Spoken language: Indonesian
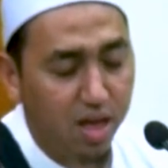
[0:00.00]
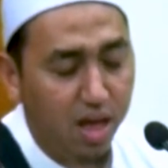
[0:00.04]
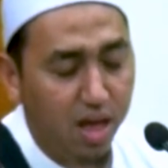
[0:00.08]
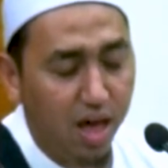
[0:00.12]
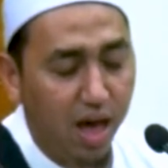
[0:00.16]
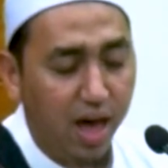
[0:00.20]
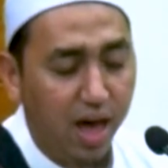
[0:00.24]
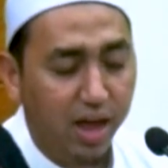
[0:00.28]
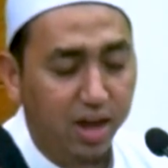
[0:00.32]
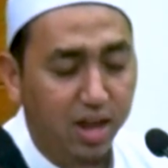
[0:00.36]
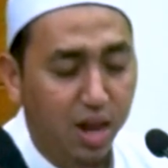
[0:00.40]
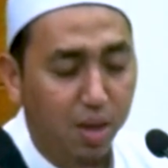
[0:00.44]

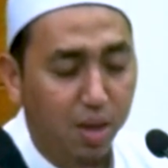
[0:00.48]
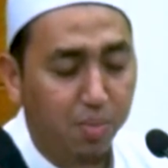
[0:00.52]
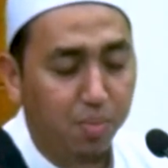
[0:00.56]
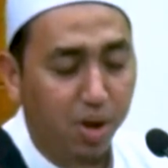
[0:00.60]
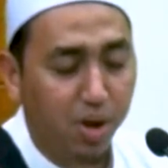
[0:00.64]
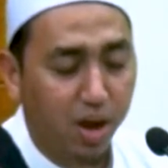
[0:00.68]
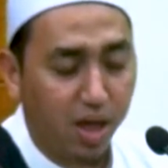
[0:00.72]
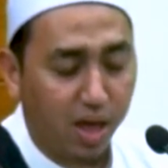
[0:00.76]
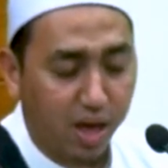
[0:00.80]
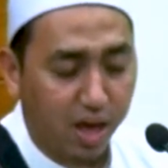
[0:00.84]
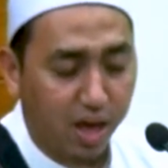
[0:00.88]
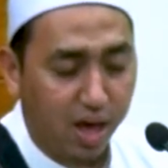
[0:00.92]
adalah
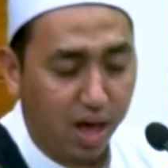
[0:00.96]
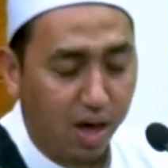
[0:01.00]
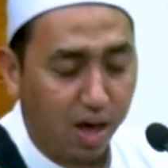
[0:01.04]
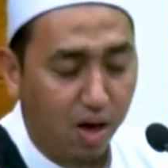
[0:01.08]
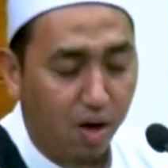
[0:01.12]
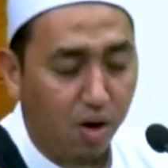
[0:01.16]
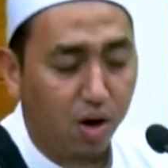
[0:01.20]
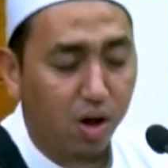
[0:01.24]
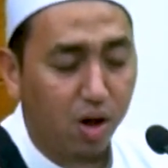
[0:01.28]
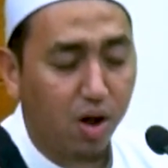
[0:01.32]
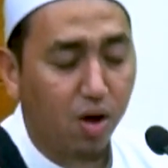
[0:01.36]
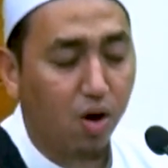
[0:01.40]
mereka
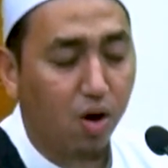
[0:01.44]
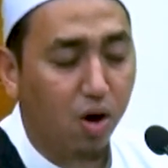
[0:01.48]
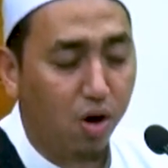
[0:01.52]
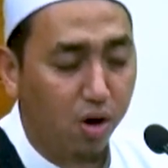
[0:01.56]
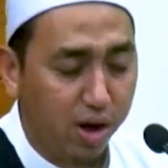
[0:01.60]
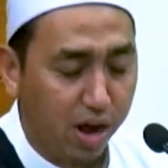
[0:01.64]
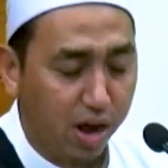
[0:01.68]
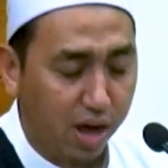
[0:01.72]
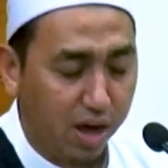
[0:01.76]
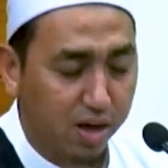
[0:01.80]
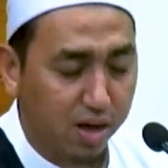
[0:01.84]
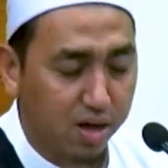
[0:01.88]

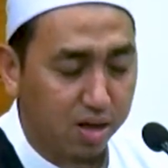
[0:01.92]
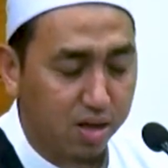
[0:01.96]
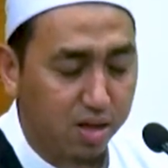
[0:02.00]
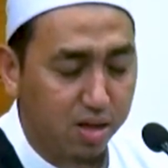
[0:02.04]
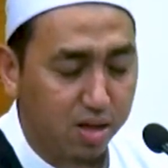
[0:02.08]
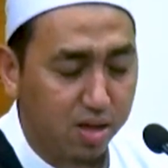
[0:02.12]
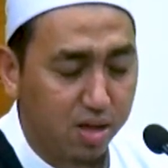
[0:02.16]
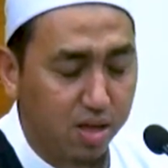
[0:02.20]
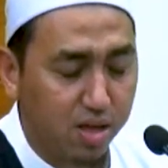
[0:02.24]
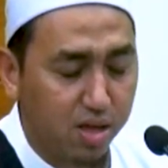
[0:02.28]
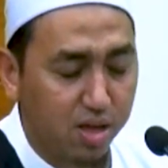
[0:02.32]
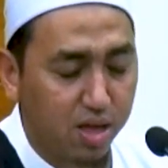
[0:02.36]
orang-orang
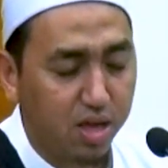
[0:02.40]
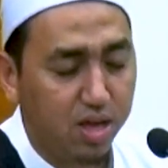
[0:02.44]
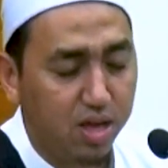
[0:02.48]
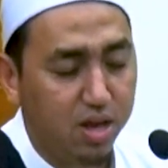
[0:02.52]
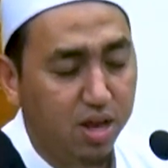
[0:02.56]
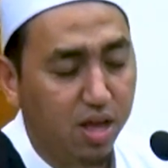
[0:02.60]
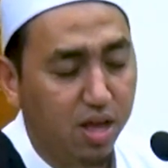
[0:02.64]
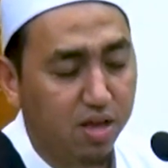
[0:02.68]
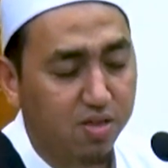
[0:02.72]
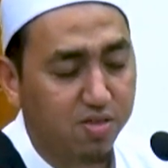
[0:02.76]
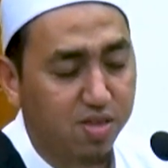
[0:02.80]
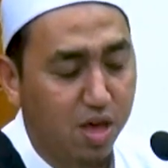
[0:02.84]

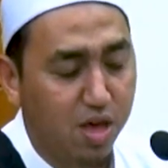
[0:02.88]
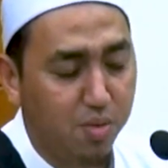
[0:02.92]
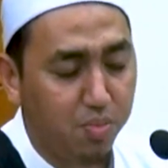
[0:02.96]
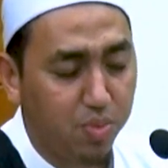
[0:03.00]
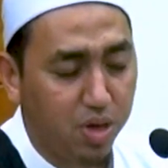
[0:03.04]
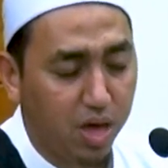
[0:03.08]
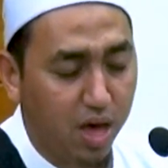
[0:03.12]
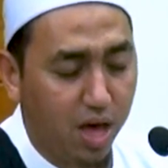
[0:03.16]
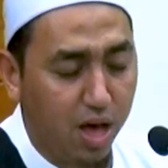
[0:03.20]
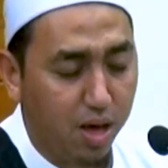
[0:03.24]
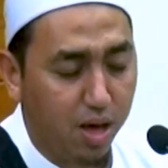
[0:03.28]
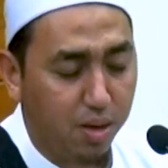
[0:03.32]
Ida
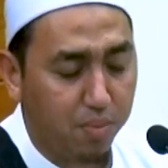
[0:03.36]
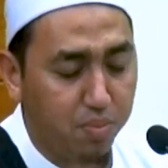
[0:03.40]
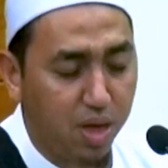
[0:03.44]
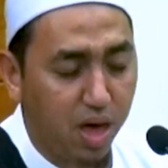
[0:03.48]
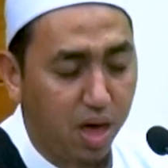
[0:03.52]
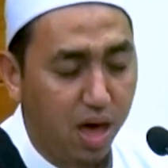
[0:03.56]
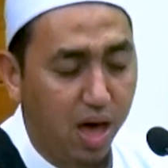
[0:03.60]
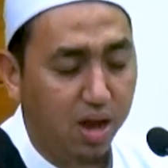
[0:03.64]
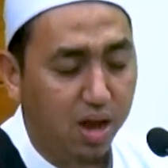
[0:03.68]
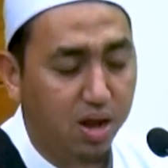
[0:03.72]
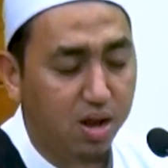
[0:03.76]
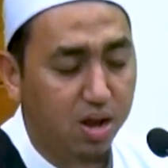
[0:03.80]
sami'a bi
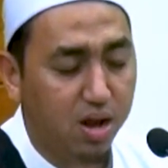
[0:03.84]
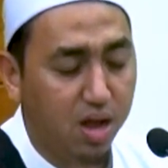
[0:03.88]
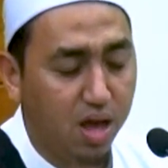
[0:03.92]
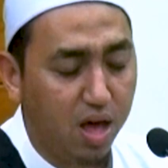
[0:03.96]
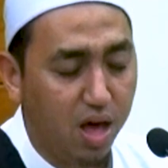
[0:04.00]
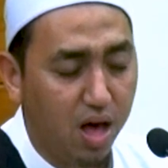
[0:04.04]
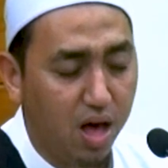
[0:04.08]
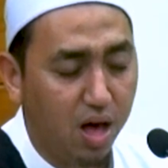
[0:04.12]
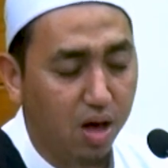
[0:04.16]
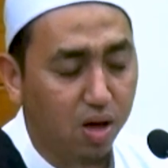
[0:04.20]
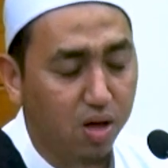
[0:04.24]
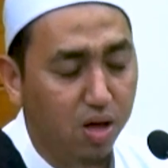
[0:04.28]
anna
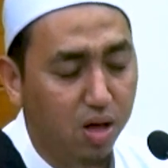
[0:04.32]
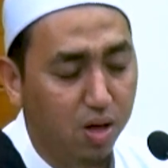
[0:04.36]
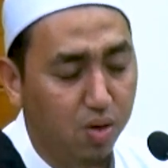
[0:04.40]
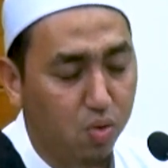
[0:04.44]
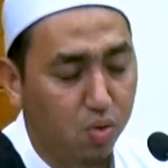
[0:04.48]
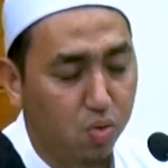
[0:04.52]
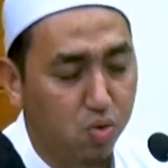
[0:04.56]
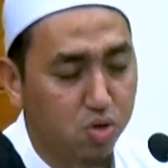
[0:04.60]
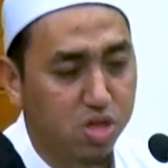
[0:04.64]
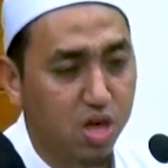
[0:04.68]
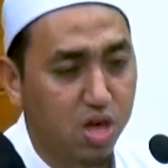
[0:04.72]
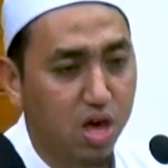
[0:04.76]

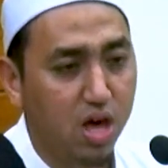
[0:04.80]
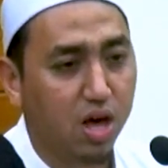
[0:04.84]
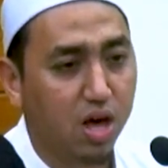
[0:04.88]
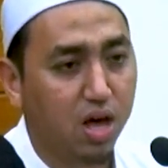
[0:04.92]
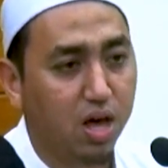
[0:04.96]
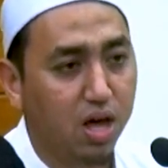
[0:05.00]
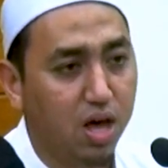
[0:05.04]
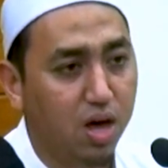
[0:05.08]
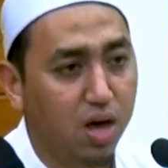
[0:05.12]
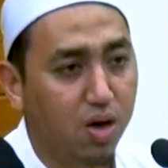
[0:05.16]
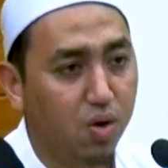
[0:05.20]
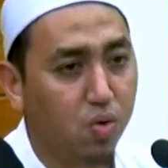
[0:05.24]
akhahu
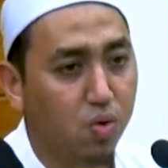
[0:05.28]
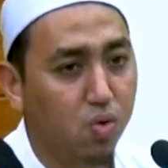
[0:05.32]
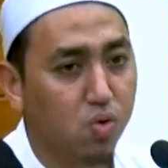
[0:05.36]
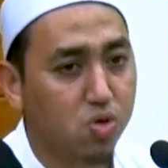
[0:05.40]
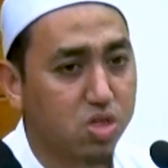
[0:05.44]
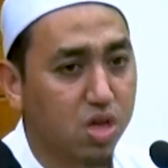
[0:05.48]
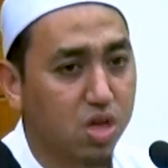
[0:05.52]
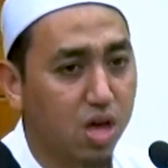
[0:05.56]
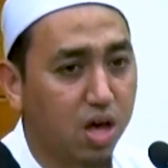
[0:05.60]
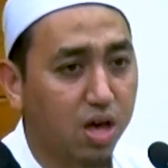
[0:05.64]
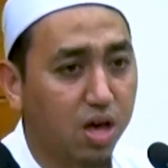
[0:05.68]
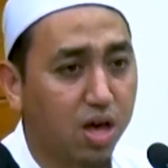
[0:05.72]
syagahu
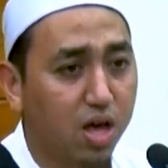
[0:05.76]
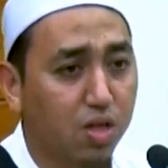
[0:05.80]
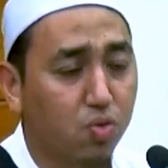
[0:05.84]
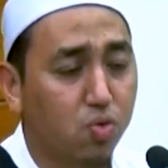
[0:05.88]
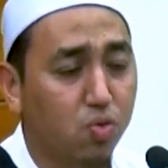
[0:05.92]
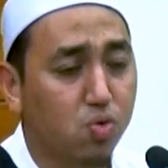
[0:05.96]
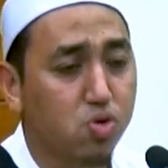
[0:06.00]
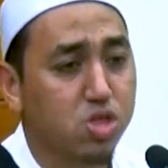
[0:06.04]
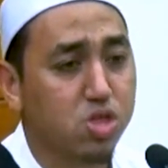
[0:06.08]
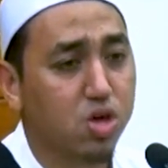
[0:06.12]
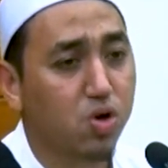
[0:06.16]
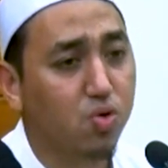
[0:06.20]

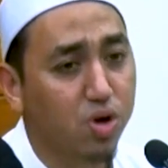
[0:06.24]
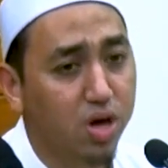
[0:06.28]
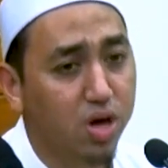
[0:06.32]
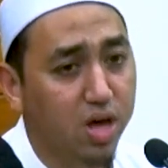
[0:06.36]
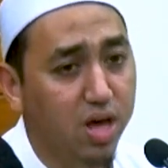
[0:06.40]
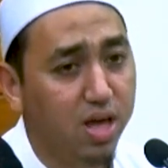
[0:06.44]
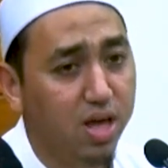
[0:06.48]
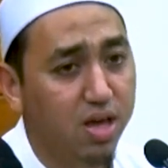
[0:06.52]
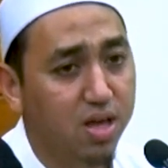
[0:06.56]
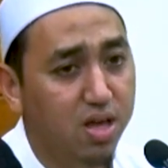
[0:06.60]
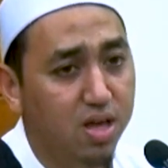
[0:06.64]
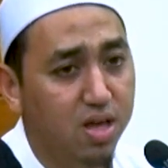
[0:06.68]
syagathu
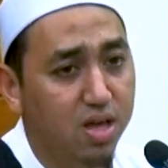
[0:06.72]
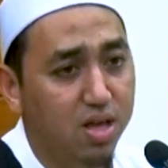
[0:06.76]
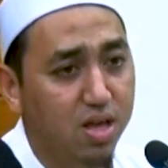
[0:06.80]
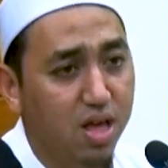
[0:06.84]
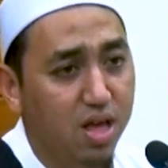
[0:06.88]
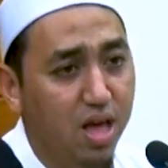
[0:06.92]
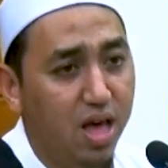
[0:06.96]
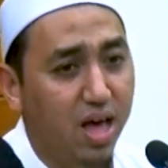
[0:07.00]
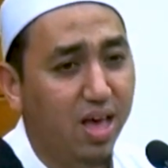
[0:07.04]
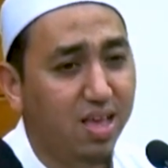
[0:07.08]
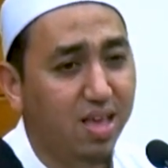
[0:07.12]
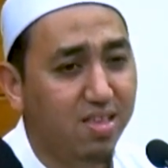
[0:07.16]
syaugah
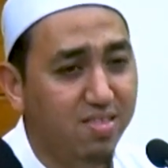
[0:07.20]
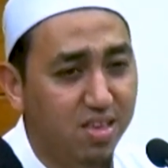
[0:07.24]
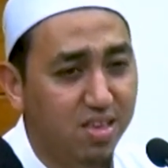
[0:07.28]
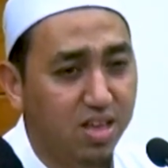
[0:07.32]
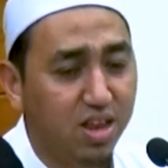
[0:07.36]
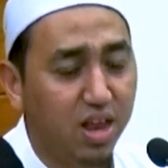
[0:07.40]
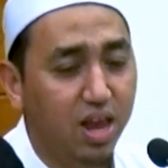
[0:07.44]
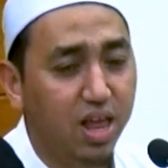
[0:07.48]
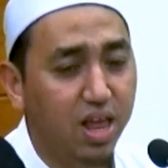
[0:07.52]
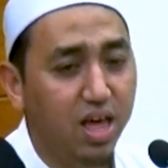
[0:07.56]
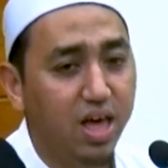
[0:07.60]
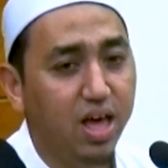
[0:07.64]

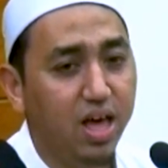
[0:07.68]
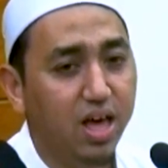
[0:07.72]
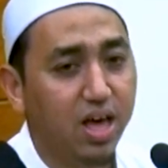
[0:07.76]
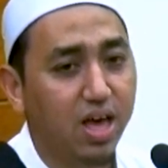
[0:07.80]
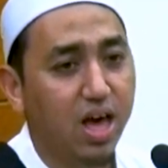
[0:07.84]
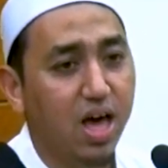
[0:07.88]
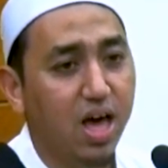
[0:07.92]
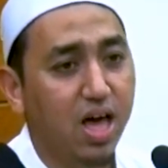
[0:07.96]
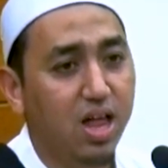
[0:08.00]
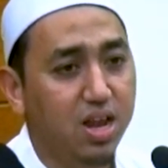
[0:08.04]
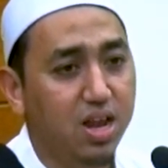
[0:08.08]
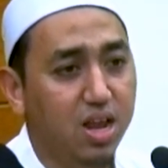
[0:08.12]
hazinalaha
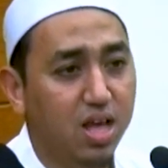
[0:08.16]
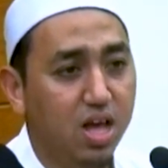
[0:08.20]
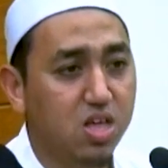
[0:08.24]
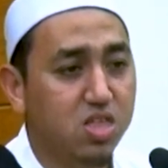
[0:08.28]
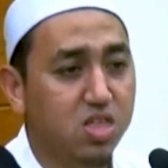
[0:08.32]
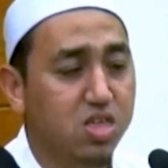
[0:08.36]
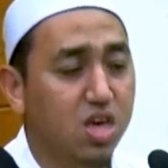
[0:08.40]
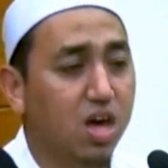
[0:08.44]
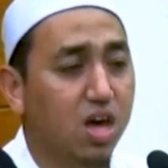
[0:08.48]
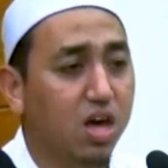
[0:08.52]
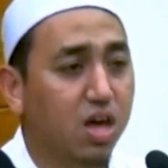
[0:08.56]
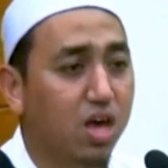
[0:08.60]
ka'annaha
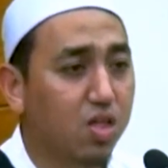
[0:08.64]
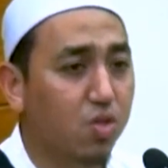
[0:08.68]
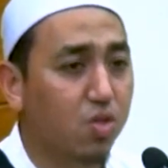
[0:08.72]
syagathu